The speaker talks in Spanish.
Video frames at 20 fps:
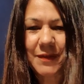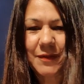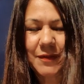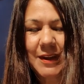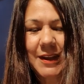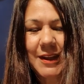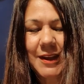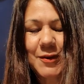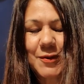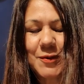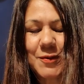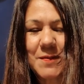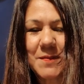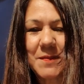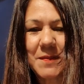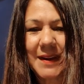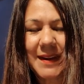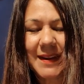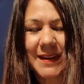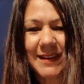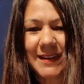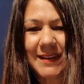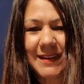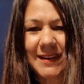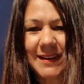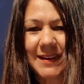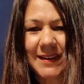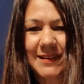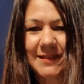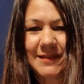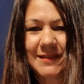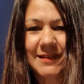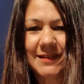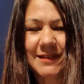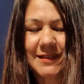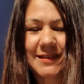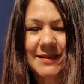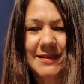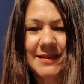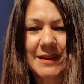feliz cumple, hija.
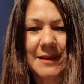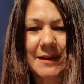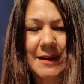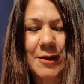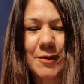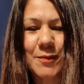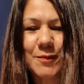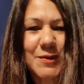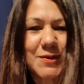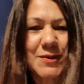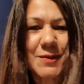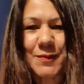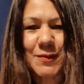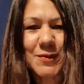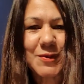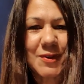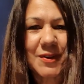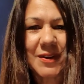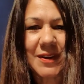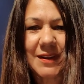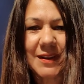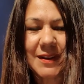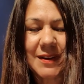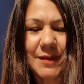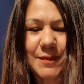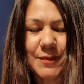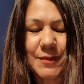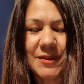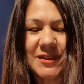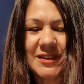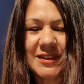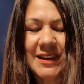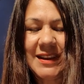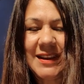Sabes lo mucho, mucho que te amo.